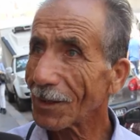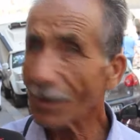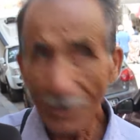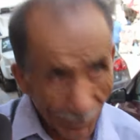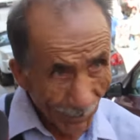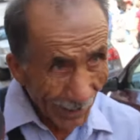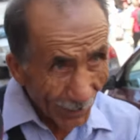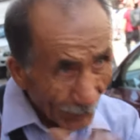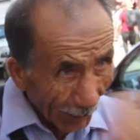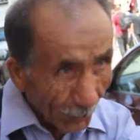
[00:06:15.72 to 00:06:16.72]
هو
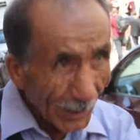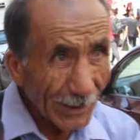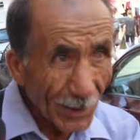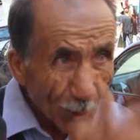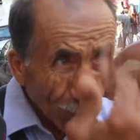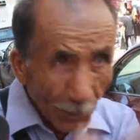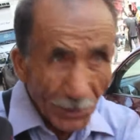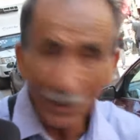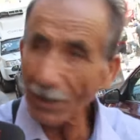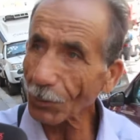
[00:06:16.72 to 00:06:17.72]
يبيع في حوايج
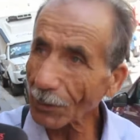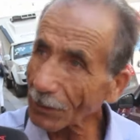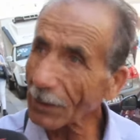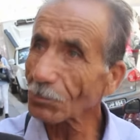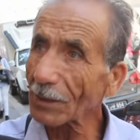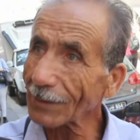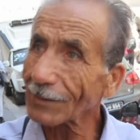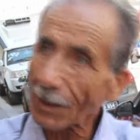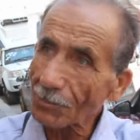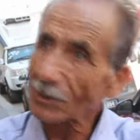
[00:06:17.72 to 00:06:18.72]
وكل شيء وخيرات من
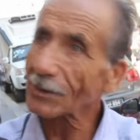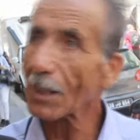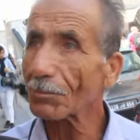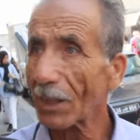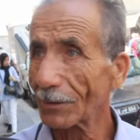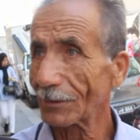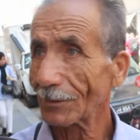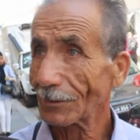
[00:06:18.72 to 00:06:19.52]
عند ربي تسب علي